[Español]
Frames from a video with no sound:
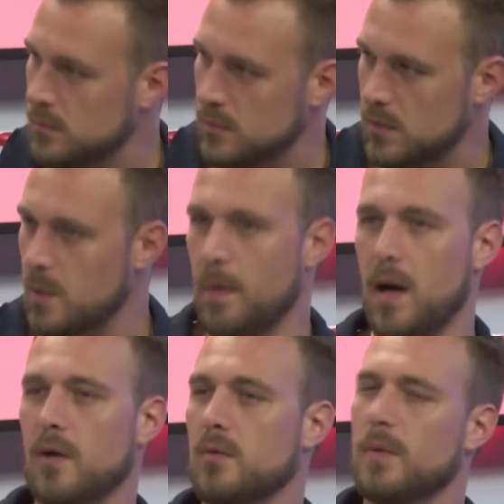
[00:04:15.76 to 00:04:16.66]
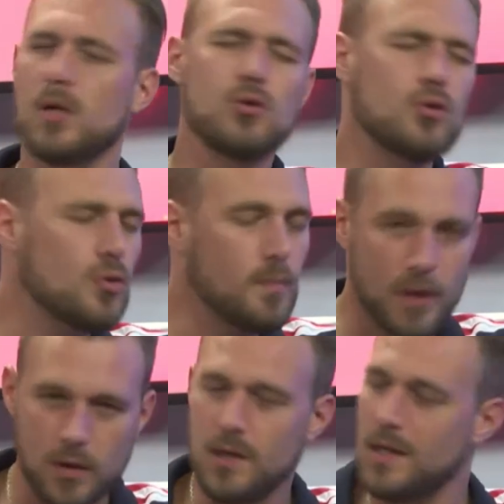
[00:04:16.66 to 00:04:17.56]
disparo. Pero,
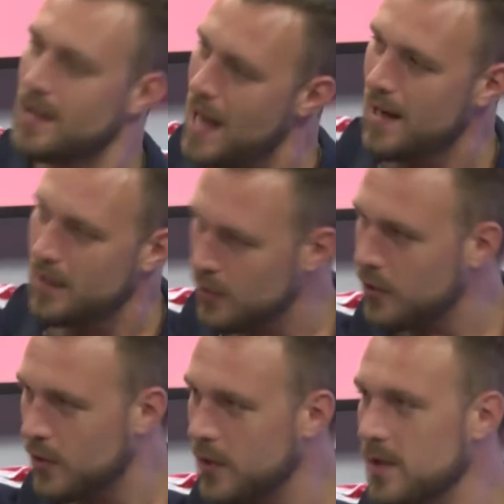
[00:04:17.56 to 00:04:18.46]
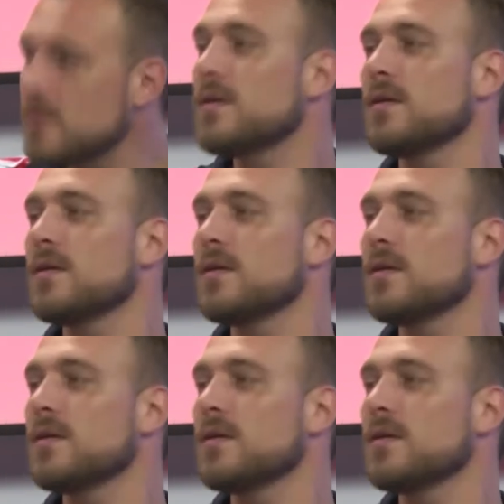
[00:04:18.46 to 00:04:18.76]
pero literales todos los días.